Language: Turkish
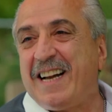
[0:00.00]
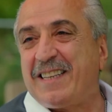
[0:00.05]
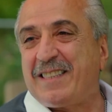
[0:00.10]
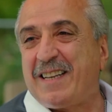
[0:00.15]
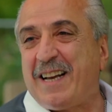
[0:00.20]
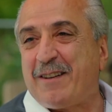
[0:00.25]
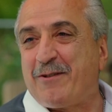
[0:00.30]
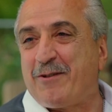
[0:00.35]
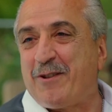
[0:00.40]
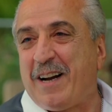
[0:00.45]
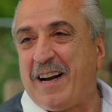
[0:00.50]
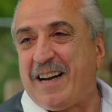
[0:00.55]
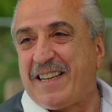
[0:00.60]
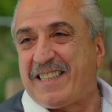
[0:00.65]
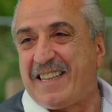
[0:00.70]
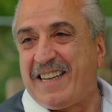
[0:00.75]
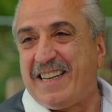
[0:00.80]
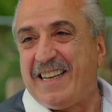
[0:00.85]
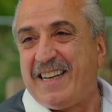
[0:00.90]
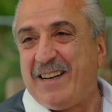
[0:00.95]
nazar
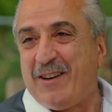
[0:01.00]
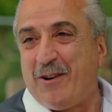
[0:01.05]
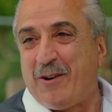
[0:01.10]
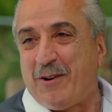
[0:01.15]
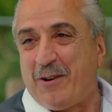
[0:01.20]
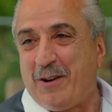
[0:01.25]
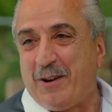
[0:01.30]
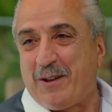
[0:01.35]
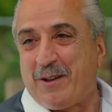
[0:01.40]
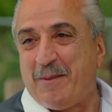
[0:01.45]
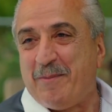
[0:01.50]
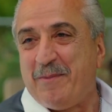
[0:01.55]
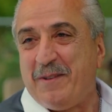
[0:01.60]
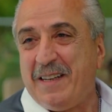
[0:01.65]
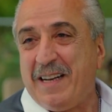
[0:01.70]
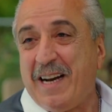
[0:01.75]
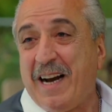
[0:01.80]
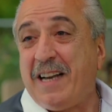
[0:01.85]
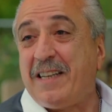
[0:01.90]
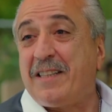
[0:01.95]
duası okuyordum.
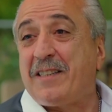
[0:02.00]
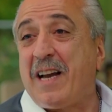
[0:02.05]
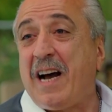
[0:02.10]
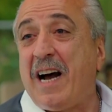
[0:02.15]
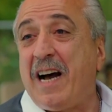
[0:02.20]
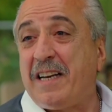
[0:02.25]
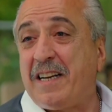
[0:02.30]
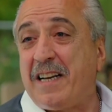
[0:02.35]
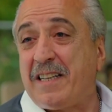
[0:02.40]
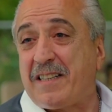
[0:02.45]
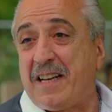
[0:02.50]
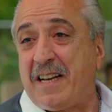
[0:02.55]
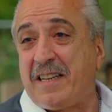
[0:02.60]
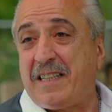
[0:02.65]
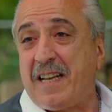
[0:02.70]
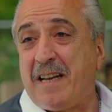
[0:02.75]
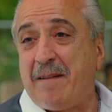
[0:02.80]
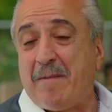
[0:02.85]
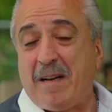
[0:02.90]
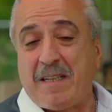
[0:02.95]
Hani sağa nazar